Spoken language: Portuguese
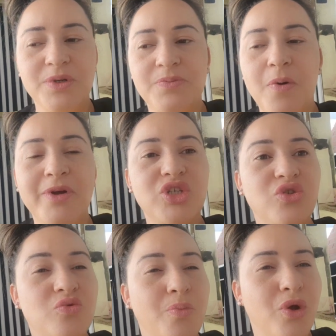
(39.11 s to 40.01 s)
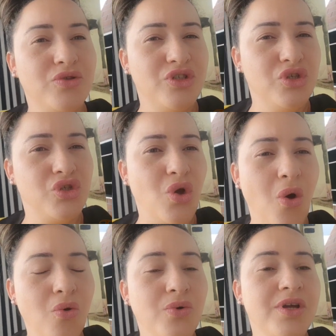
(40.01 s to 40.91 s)
principalmente do bronze de
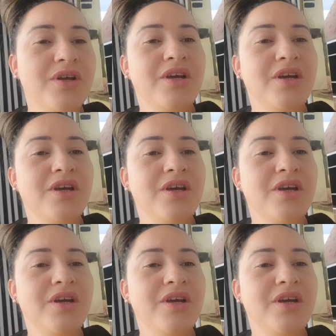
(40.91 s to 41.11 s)
sol